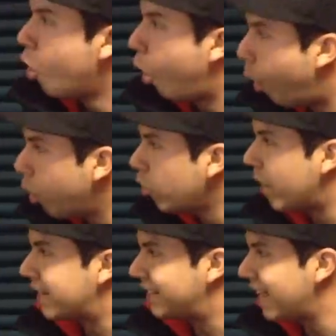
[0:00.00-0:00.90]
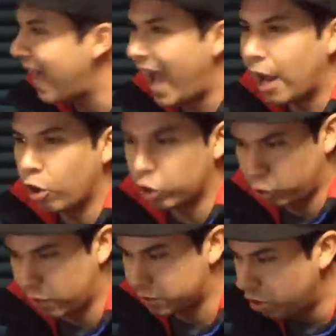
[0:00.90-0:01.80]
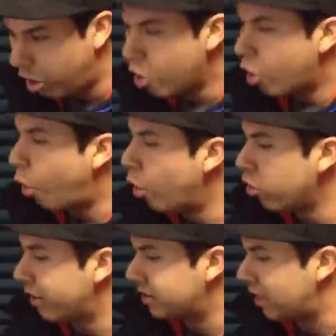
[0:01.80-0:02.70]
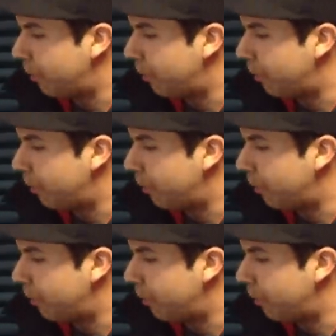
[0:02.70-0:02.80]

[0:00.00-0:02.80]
Uno es sí, el otro es no. Uno es